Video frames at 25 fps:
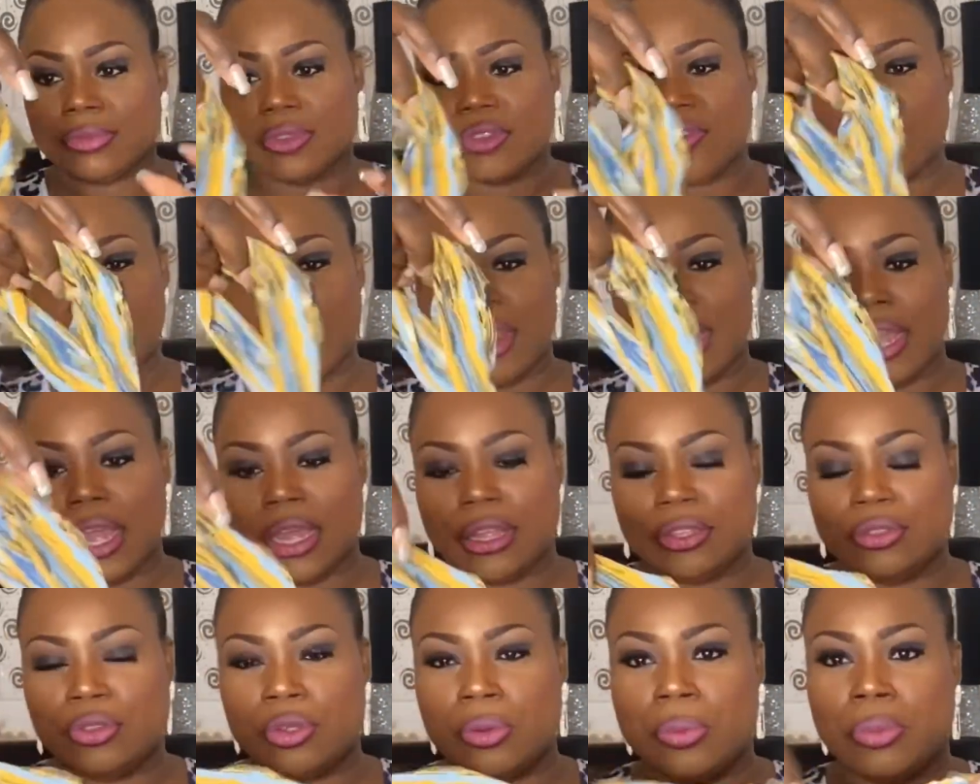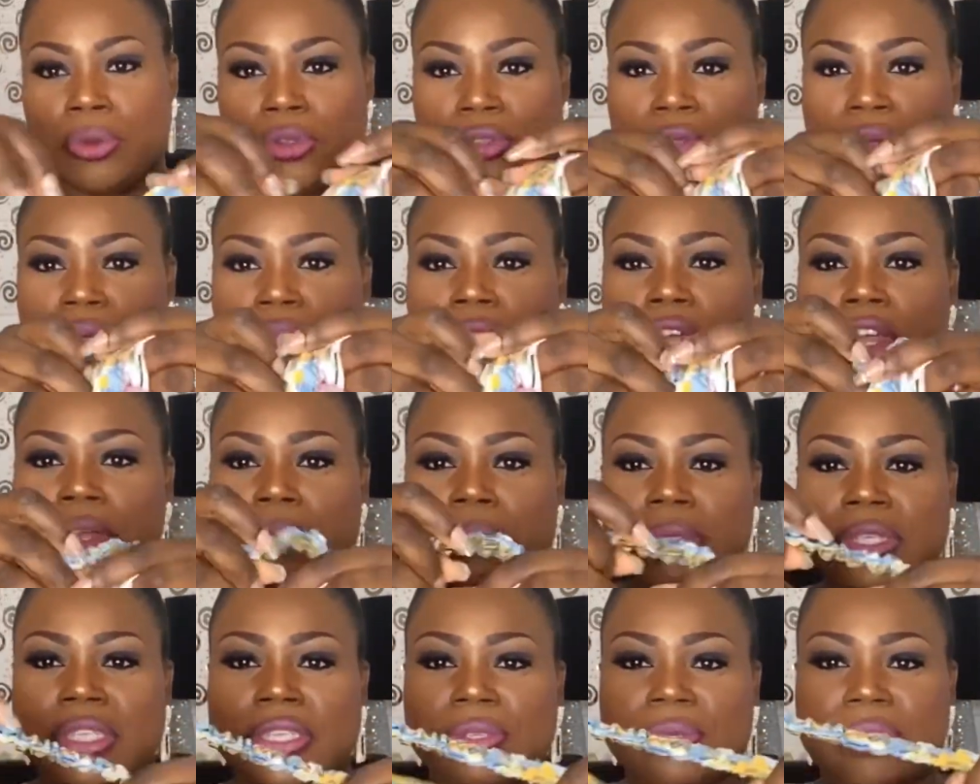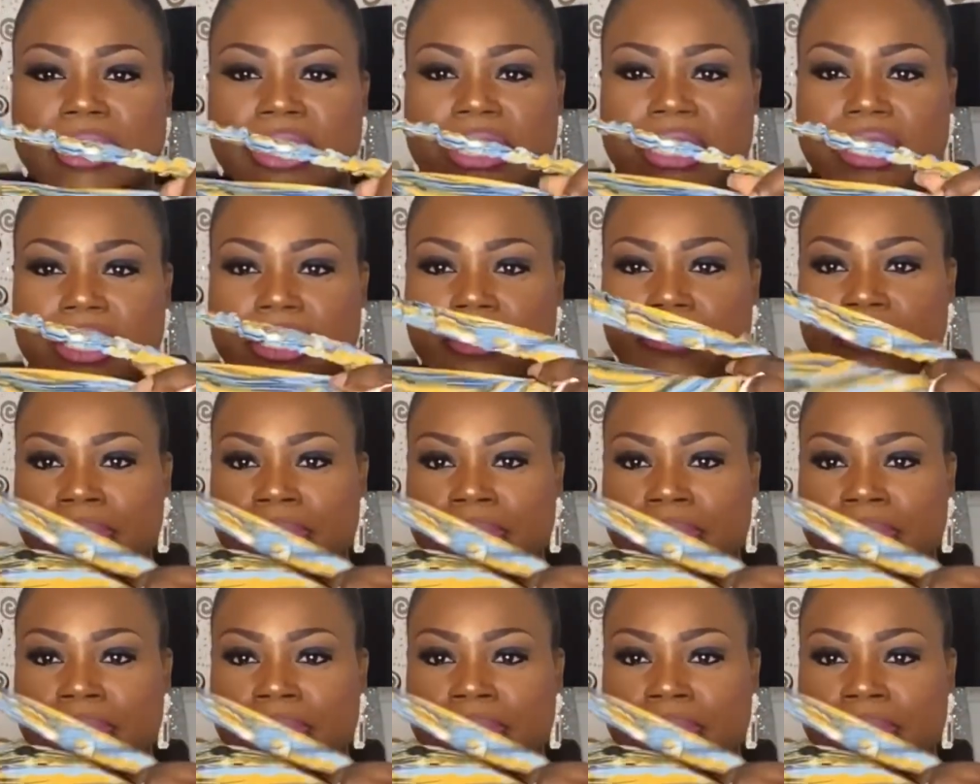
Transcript: Voilà, deux bandeaux comme ceci.